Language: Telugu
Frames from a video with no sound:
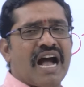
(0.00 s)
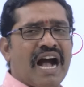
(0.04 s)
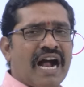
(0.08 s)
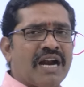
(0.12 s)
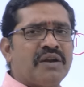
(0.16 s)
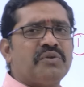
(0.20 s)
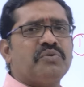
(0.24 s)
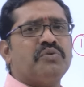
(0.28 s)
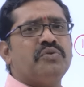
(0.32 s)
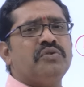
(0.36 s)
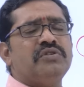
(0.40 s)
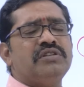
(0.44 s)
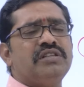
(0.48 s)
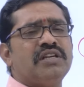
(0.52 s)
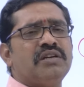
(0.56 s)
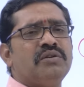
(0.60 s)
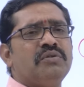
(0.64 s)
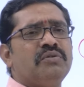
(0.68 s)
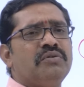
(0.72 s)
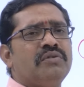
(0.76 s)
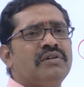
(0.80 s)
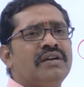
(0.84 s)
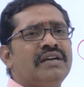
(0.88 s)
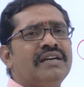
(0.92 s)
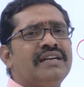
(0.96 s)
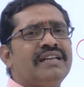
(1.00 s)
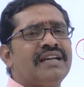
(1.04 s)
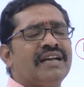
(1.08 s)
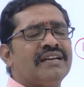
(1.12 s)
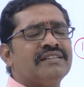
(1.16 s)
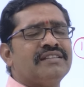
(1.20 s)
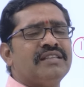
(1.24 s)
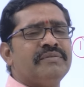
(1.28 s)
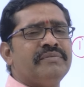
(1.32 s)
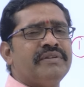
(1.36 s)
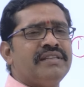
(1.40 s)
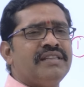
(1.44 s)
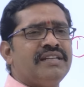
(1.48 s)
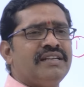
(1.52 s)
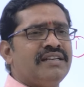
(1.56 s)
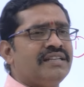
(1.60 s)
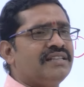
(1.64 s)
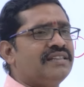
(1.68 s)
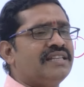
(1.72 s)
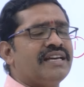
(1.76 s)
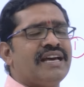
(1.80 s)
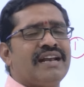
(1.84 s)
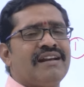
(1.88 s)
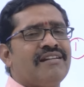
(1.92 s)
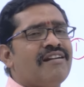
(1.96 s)
అడుక్కుంటారు అంటే అర్థం ఏంటంటే
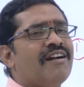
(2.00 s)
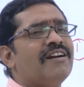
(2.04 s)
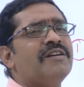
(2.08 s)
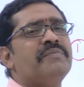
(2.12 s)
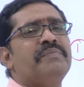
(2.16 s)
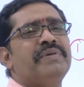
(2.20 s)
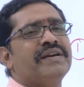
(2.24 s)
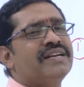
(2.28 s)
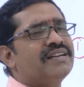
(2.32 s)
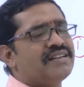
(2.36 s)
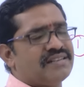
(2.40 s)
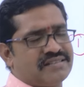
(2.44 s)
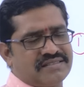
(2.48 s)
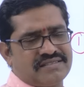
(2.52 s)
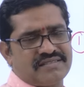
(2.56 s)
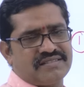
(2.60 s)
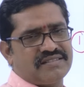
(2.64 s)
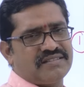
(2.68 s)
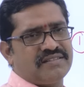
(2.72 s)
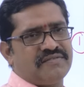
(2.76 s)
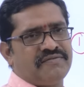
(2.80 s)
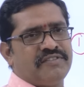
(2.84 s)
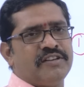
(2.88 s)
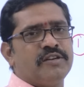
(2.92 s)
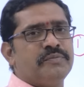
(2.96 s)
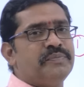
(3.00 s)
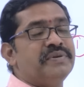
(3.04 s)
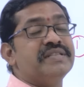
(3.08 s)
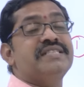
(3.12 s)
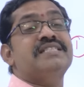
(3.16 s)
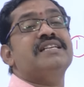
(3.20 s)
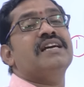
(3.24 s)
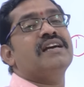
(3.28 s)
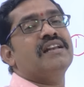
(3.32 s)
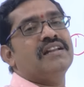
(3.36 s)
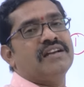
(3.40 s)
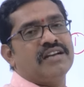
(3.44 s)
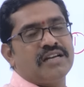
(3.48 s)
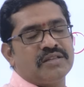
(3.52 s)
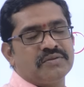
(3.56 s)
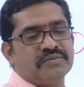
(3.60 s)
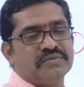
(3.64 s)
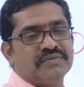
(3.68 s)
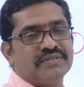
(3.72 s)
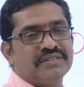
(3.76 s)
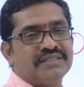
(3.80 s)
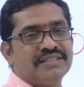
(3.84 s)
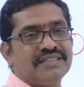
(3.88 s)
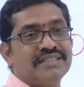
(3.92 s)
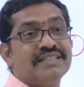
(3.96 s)
దే ఆర్ నాట్ బిగ్గర్స్ వీళ్ళు బిచ్చగలు కాదు
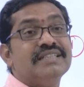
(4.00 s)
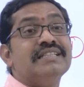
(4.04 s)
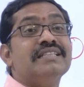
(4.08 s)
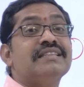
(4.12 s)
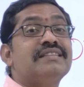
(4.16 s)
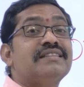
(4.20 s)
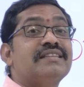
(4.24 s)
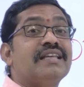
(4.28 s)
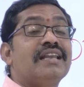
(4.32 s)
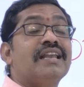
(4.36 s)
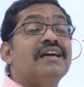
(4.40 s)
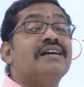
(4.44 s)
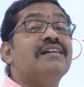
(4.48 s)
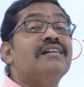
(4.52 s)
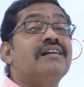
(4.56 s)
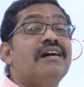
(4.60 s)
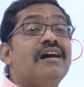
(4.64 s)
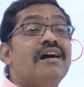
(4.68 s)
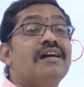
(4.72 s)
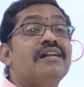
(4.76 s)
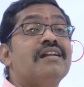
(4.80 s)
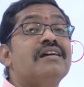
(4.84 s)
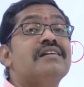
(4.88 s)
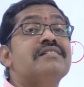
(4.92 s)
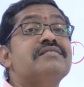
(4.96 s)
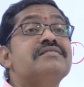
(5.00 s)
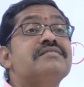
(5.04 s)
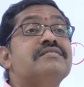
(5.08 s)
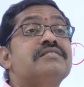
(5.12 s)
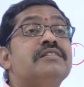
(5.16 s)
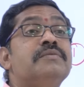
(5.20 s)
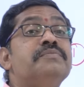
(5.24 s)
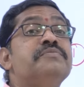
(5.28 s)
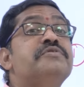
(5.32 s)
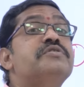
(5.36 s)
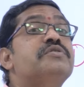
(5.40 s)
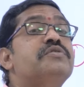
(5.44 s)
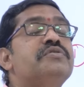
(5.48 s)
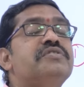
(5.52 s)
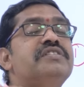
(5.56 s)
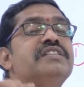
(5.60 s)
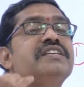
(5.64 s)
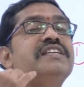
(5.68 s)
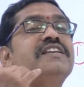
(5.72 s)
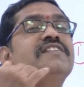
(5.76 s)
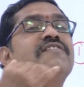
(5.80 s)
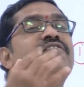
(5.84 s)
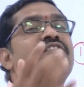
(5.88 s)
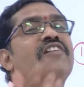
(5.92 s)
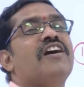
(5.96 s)
తెలంగాణ
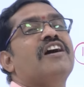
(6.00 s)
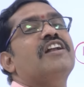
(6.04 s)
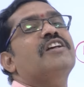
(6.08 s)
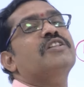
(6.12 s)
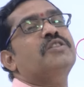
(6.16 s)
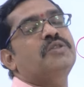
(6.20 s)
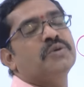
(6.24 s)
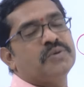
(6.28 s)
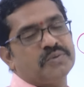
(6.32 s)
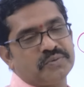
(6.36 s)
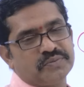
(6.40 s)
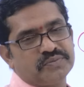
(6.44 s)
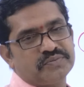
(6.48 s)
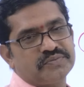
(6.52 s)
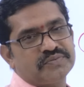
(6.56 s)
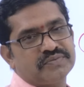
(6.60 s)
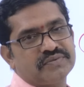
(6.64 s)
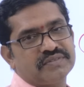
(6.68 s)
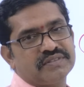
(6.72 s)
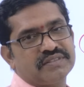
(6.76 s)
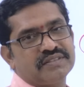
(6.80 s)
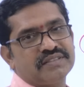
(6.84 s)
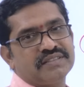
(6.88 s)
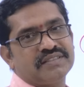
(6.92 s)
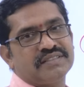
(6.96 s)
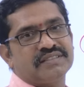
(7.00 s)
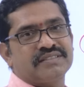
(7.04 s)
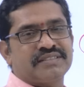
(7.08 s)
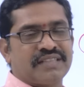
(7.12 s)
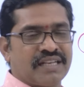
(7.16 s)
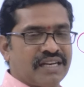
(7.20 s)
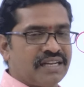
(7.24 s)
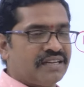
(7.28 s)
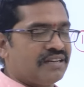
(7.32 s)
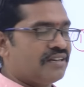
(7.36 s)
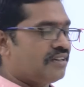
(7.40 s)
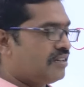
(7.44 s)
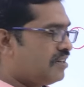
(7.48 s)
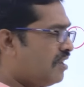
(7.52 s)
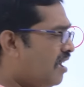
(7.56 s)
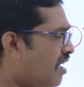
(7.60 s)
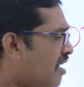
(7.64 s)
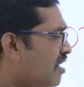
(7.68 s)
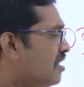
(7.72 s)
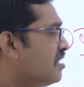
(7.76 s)
సంస్కృతికి వారధులు తెలంగాణ